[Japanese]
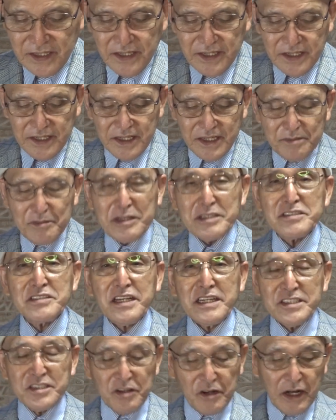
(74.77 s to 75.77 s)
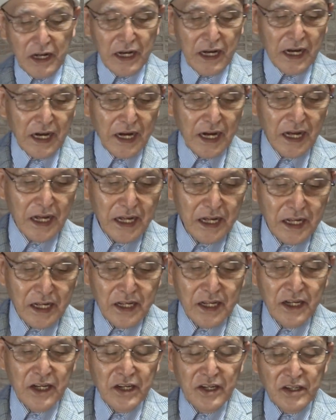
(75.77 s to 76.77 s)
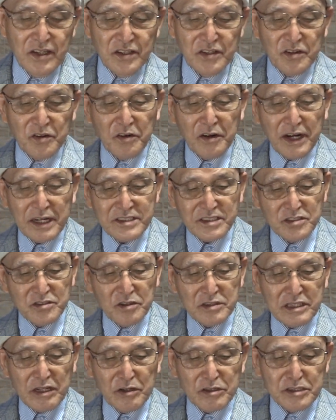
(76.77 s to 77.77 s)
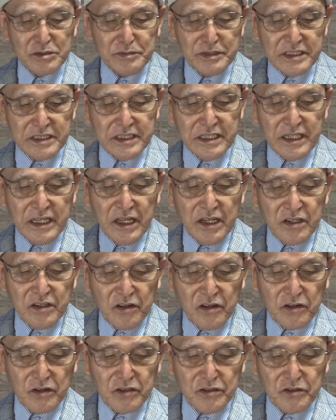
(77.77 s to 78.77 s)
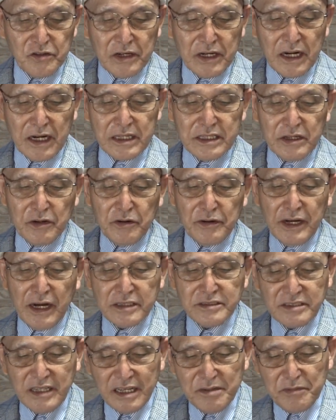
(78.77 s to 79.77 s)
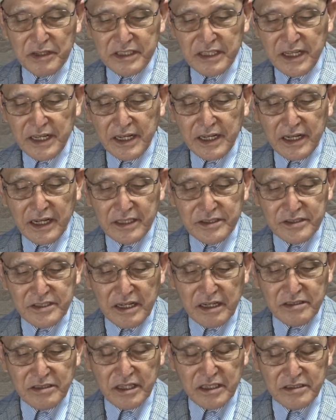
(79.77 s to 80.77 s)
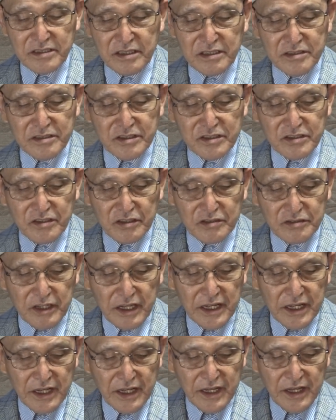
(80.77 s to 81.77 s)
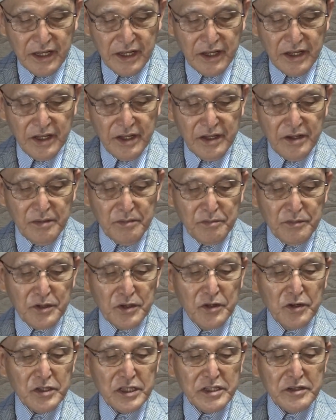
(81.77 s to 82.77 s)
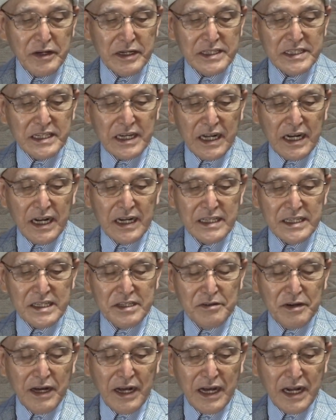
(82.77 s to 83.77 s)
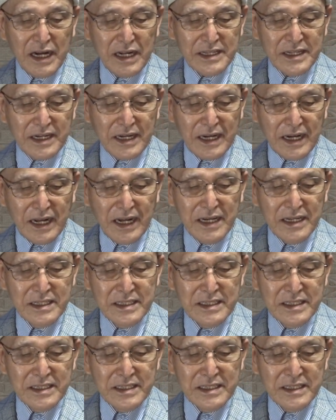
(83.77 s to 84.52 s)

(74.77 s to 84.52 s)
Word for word: えー、まず最初はあ老活の楽しみ心と体を100歳まで活躍させるというね病気は気から気は体から